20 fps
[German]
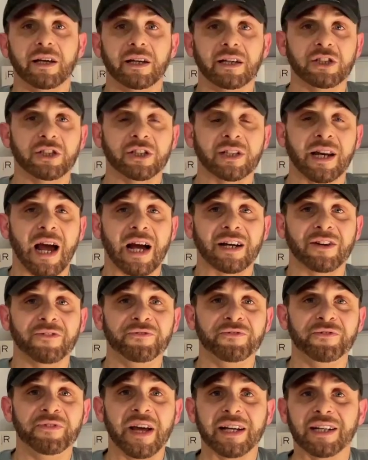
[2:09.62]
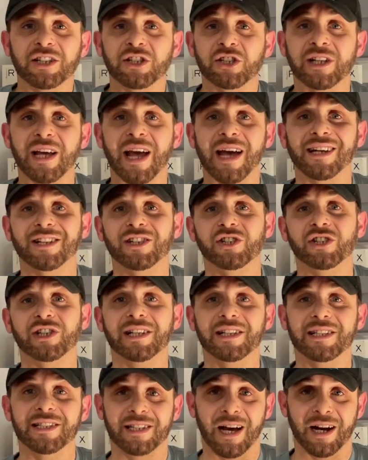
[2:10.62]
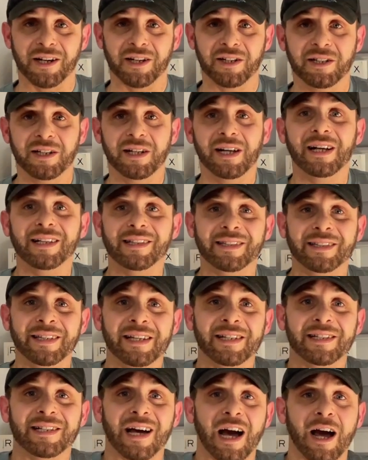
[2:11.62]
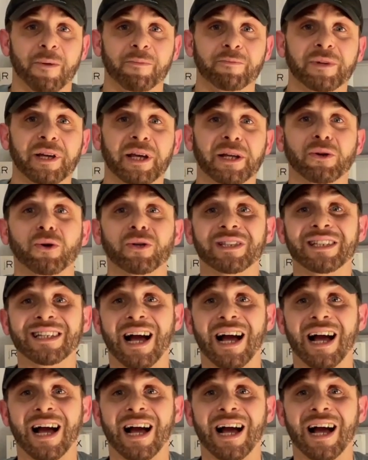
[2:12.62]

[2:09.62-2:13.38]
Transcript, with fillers: Ich trage wirklich gerne Jeansjacken, diese haben jedoch die